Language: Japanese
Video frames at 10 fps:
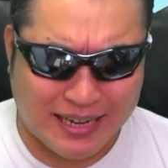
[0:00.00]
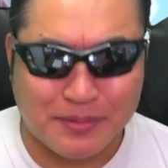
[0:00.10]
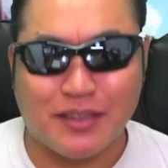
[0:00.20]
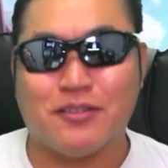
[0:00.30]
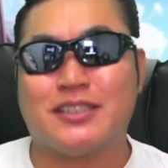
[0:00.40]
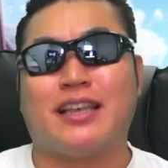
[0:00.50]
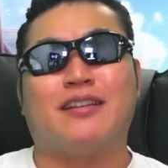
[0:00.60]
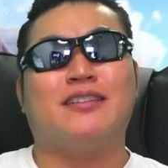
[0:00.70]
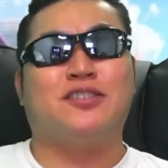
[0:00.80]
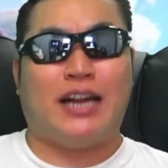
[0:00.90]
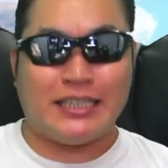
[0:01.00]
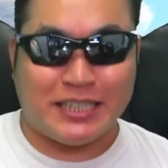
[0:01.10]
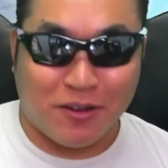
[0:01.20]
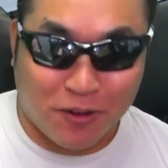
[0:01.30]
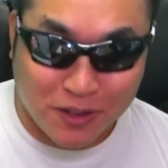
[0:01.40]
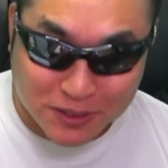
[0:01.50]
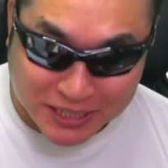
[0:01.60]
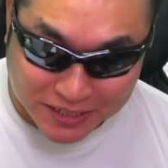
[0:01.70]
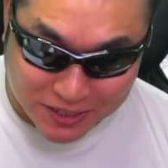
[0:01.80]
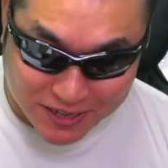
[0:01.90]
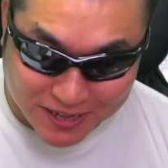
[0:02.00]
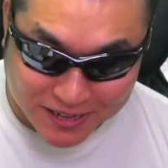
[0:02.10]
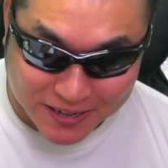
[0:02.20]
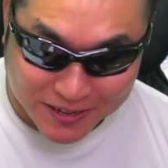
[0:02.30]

あ待待て、落ち着け。ずらしてここで押していく